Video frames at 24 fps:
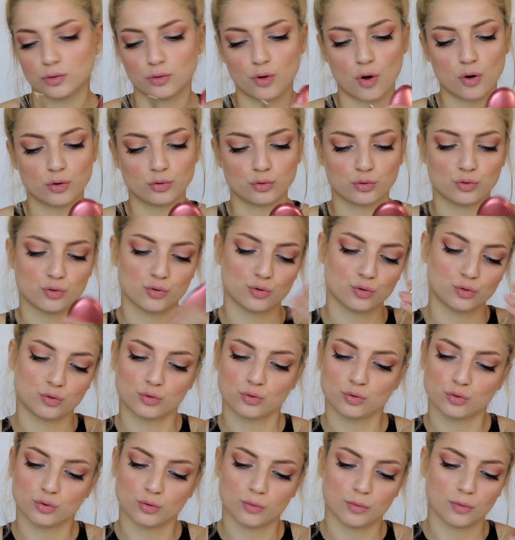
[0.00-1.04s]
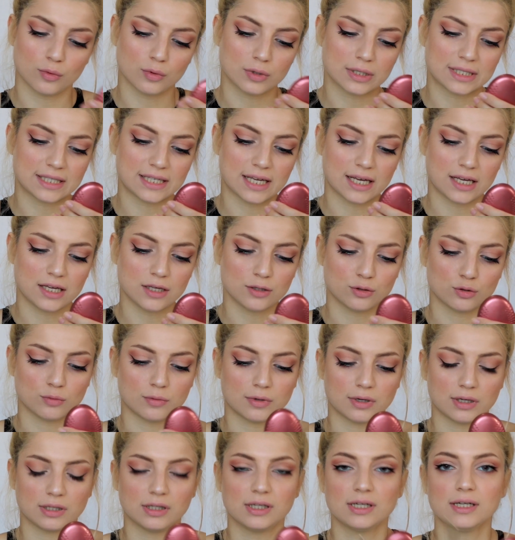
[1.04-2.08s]
408
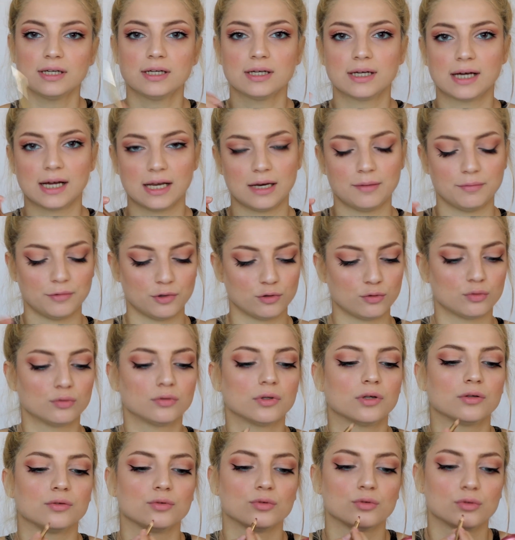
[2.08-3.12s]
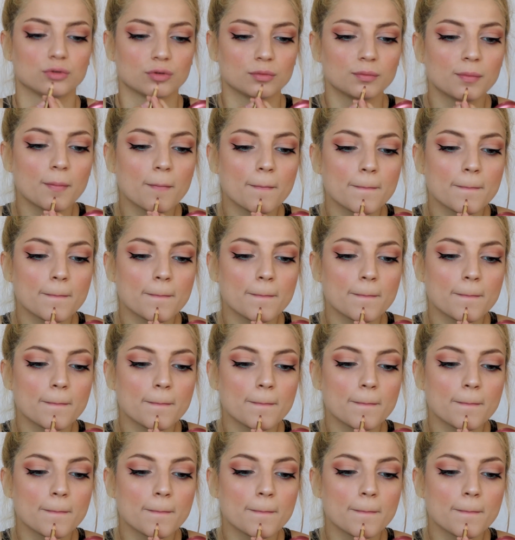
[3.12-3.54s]
numaralı kalemini kullanıyorum.